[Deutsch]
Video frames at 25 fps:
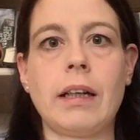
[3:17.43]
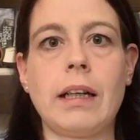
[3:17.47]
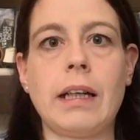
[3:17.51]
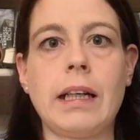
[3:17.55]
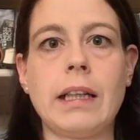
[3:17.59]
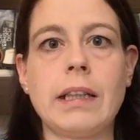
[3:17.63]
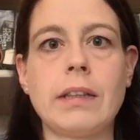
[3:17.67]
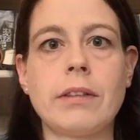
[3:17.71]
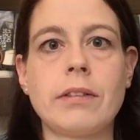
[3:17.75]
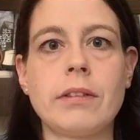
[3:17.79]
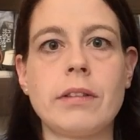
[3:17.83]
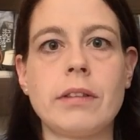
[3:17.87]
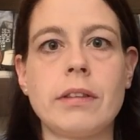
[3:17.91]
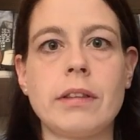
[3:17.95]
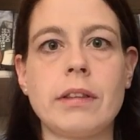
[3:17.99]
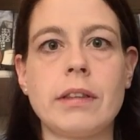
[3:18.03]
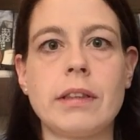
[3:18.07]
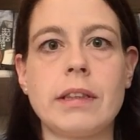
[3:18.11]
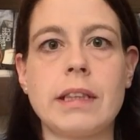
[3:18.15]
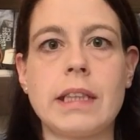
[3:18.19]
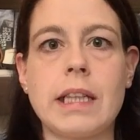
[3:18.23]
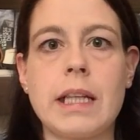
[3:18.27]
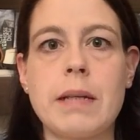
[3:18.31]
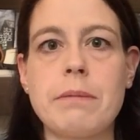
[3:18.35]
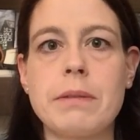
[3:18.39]
Also
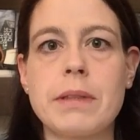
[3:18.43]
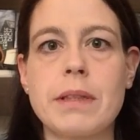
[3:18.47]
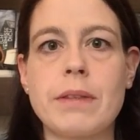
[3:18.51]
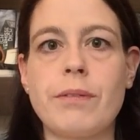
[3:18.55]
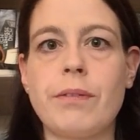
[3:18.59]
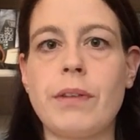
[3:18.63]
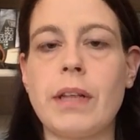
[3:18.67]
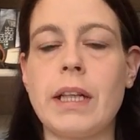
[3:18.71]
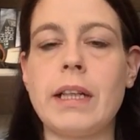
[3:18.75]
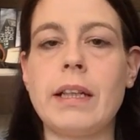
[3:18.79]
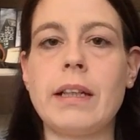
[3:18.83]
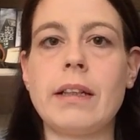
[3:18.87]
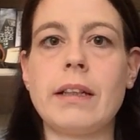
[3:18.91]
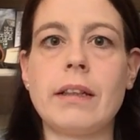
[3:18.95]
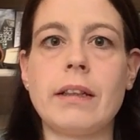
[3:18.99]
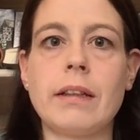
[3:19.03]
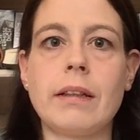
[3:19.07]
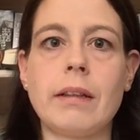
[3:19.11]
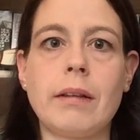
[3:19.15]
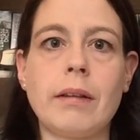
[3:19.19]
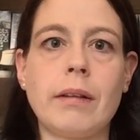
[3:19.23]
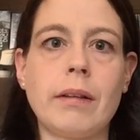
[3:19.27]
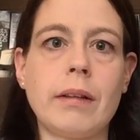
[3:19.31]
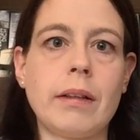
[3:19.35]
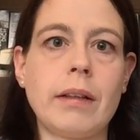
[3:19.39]
selbst wenn
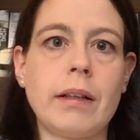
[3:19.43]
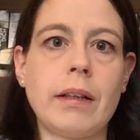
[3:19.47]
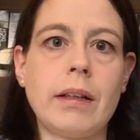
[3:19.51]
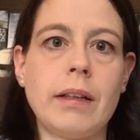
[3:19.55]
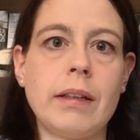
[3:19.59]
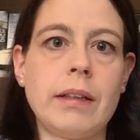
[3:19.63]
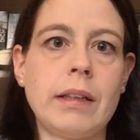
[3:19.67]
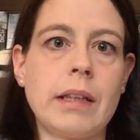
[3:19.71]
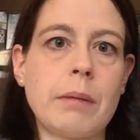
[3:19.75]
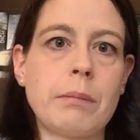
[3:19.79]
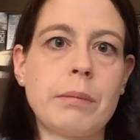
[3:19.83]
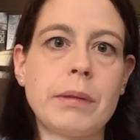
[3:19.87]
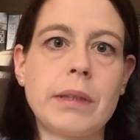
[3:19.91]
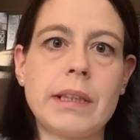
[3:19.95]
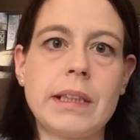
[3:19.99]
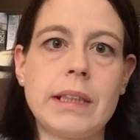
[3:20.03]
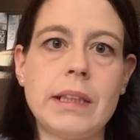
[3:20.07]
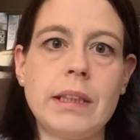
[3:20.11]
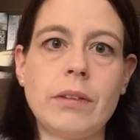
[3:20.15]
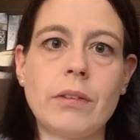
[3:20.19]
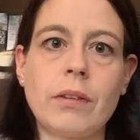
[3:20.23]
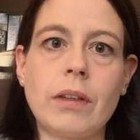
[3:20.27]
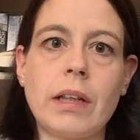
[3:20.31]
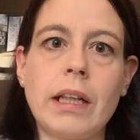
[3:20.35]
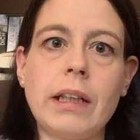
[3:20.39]
in der
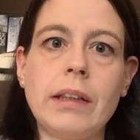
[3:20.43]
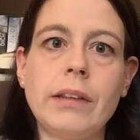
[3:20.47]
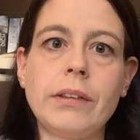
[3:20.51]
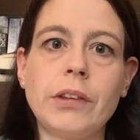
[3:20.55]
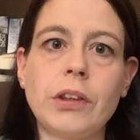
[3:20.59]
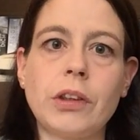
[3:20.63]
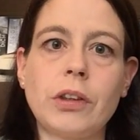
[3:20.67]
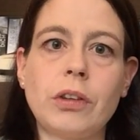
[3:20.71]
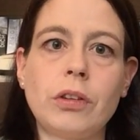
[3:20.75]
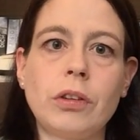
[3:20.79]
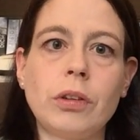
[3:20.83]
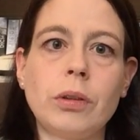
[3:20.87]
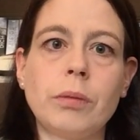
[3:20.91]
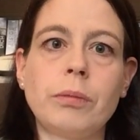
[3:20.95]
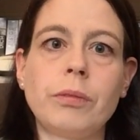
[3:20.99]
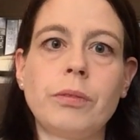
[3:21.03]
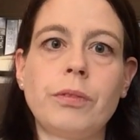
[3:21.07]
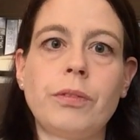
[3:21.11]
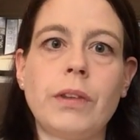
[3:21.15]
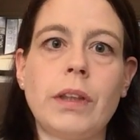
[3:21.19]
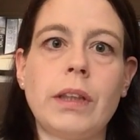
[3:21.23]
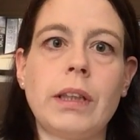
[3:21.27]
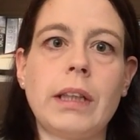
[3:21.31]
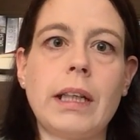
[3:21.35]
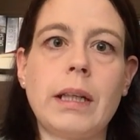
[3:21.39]
Beziehung alles stimmt.
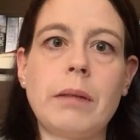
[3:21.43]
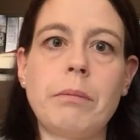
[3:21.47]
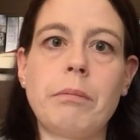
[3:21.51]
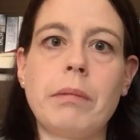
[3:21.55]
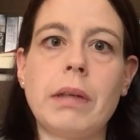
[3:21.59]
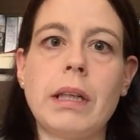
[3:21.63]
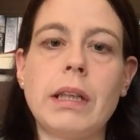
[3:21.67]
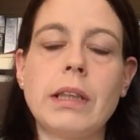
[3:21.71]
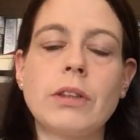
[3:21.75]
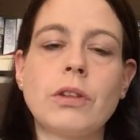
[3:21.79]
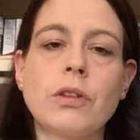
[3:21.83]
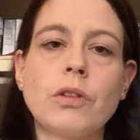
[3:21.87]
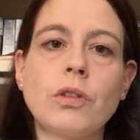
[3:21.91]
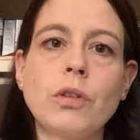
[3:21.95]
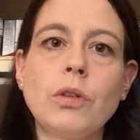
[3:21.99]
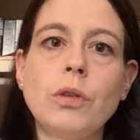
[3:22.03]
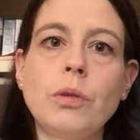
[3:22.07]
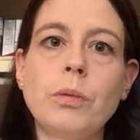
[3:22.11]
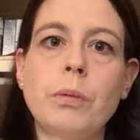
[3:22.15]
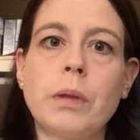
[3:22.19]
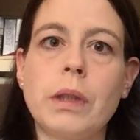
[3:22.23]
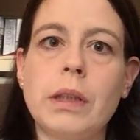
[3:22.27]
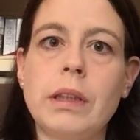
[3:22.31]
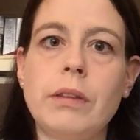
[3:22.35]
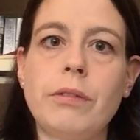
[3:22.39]
Wenn ein Mann so
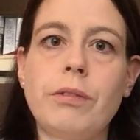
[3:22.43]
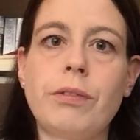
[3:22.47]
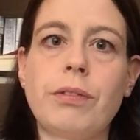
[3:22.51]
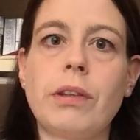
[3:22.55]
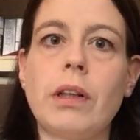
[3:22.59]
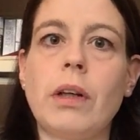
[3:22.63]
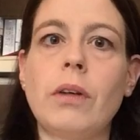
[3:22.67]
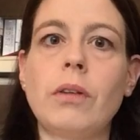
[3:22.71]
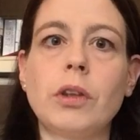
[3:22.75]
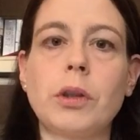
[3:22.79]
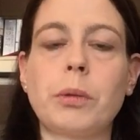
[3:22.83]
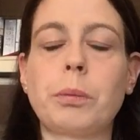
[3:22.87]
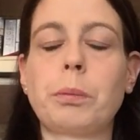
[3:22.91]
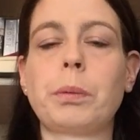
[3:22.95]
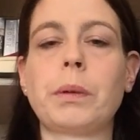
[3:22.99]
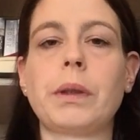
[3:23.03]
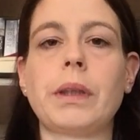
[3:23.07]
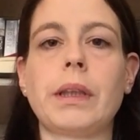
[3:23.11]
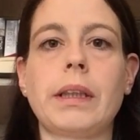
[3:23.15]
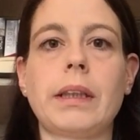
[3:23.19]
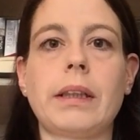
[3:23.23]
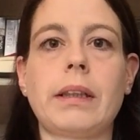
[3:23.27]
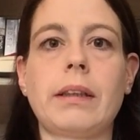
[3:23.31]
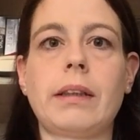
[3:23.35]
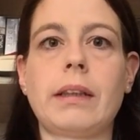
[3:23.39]
über die Frau
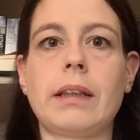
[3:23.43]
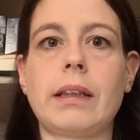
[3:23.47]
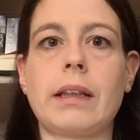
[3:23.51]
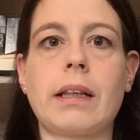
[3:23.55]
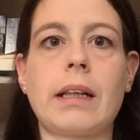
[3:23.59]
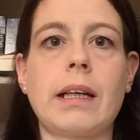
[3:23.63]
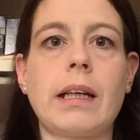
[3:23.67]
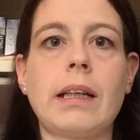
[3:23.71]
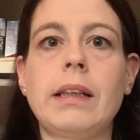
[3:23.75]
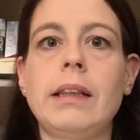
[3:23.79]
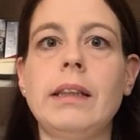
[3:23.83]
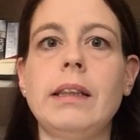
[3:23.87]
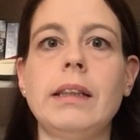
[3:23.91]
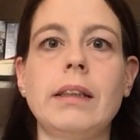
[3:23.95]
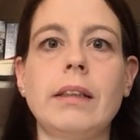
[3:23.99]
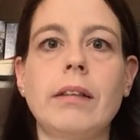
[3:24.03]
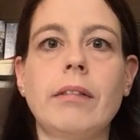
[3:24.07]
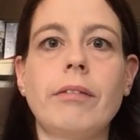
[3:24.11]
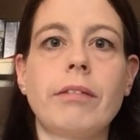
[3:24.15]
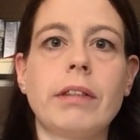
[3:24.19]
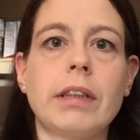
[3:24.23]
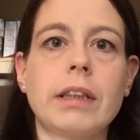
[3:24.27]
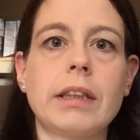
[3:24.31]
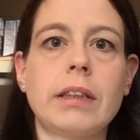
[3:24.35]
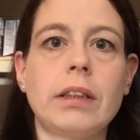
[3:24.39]
spricht, da kann
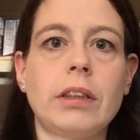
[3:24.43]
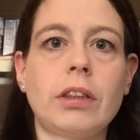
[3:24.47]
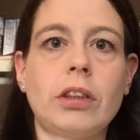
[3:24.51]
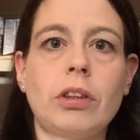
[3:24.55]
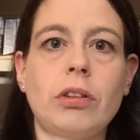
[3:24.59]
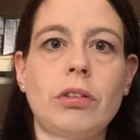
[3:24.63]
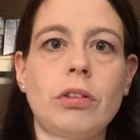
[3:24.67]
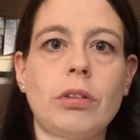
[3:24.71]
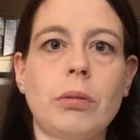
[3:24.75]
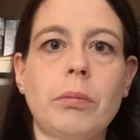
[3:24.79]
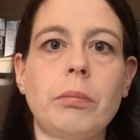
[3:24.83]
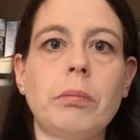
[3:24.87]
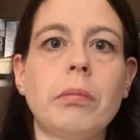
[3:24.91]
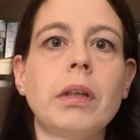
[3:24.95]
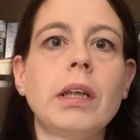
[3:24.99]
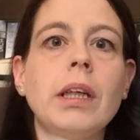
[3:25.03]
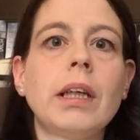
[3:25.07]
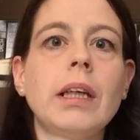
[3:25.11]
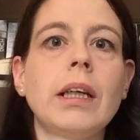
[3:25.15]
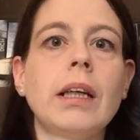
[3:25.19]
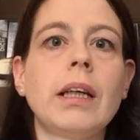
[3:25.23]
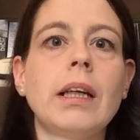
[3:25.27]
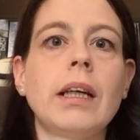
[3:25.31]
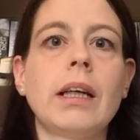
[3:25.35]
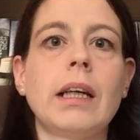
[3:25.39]
irgendwas nicht stimmen.
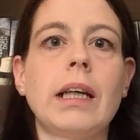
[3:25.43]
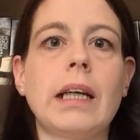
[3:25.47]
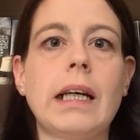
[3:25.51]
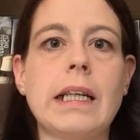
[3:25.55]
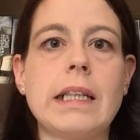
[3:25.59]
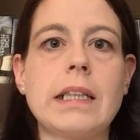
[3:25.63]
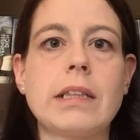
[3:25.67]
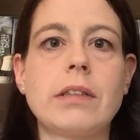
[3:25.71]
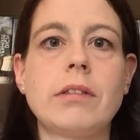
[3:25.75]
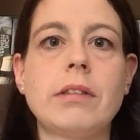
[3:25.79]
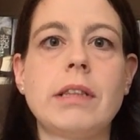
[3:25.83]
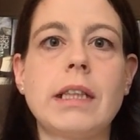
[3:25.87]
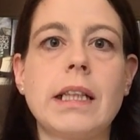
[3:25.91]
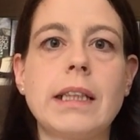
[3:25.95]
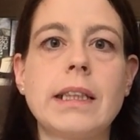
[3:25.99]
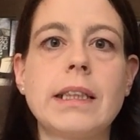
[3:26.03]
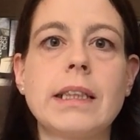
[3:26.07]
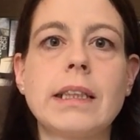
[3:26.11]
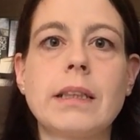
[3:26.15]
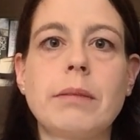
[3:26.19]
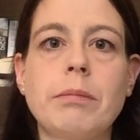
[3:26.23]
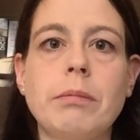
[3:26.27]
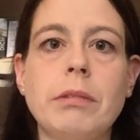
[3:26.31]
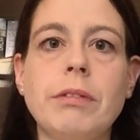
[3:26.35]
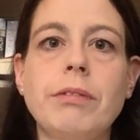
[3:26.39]
Also das
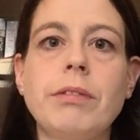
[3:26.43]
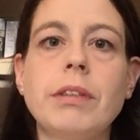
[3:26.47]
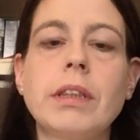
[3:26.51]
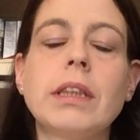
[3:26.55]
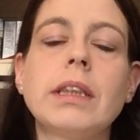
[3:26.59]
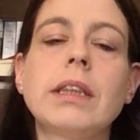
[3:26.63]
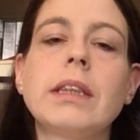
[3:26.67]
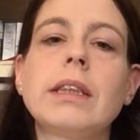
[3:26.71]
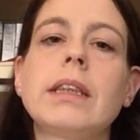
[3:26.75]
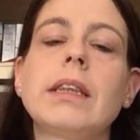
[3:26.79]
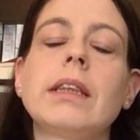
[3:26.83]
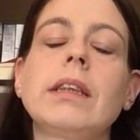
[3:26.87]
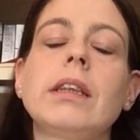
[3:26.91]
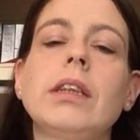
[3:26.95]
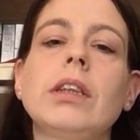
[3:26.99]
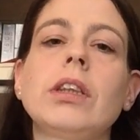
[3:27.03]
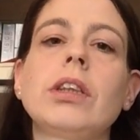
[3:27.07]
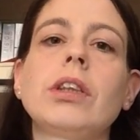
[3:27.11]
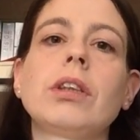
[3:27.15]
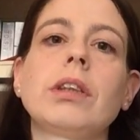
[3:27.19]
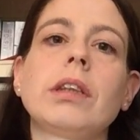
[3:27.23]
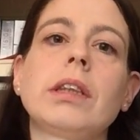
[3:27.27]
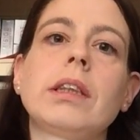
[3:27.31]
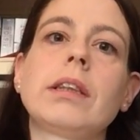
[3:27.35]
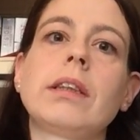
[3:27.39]
ist mir wirklich gegen den
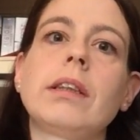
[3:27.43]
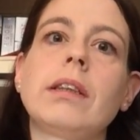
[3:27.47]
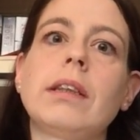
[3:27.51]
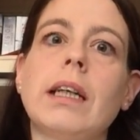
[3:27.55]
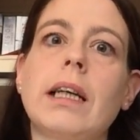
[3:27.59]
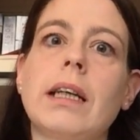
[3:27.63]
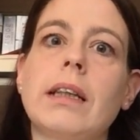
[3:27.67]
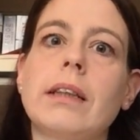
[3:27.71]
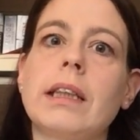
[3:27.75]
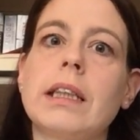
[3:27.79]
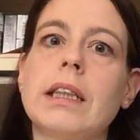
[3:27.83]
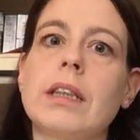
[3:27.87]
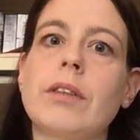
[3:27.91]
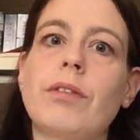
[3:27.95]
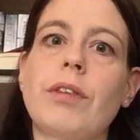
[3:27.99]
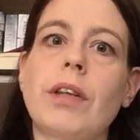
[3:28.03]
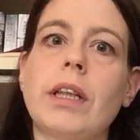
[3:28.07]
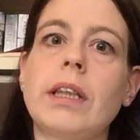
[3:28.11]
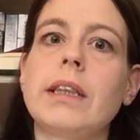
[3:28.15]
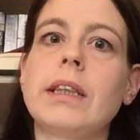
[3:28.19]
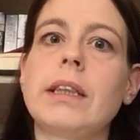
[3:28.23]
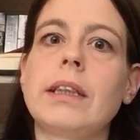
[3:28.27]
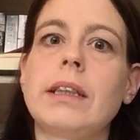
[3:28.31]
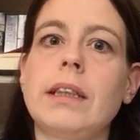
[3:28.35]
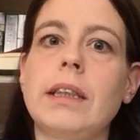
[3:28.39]
Strich gegangen. Das
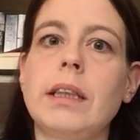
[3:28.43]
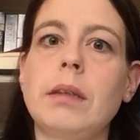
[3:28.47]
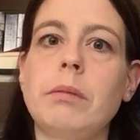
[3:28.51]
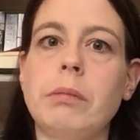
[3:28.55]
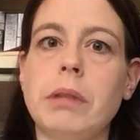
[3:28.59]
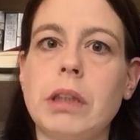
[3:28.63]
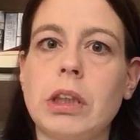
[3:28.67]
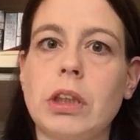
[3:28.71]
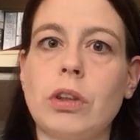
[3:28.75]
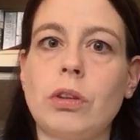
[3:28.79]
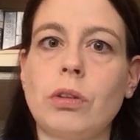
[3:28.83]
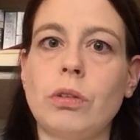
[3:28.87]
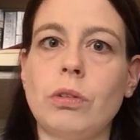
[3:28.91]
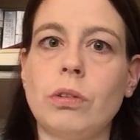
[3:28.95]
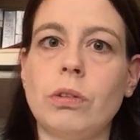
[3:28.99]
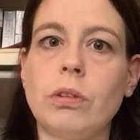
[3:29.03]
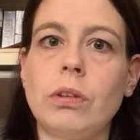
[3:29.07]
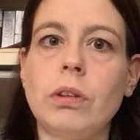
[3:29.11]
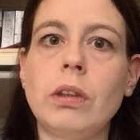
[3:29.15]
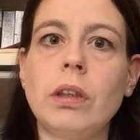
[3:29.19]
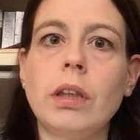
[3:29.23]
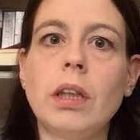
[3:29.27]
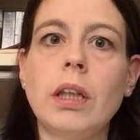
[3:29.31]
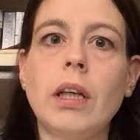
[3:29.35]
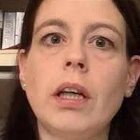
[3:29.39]
fand ich nicht mehr
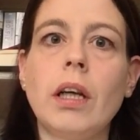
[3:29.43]
schön.